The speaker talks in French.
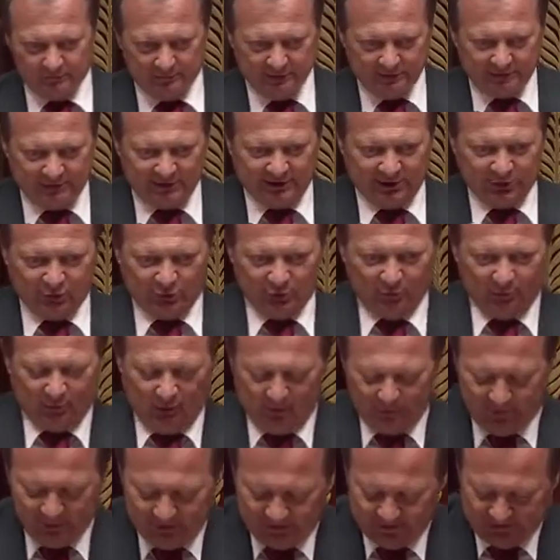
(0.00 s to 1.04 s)
ces deux
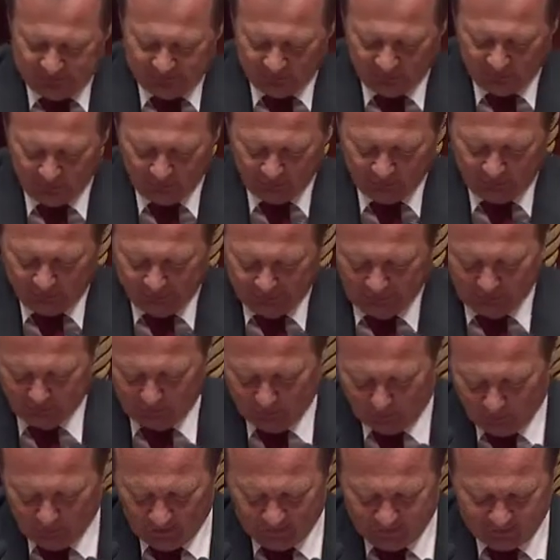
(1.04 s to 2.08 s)
propositions euh,
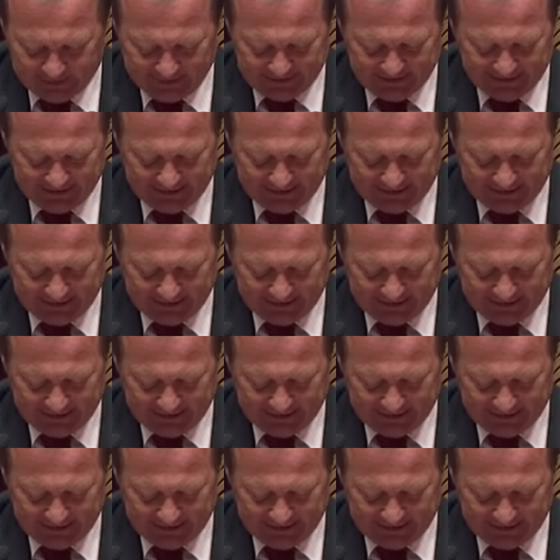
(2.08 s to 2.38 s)
de loi visent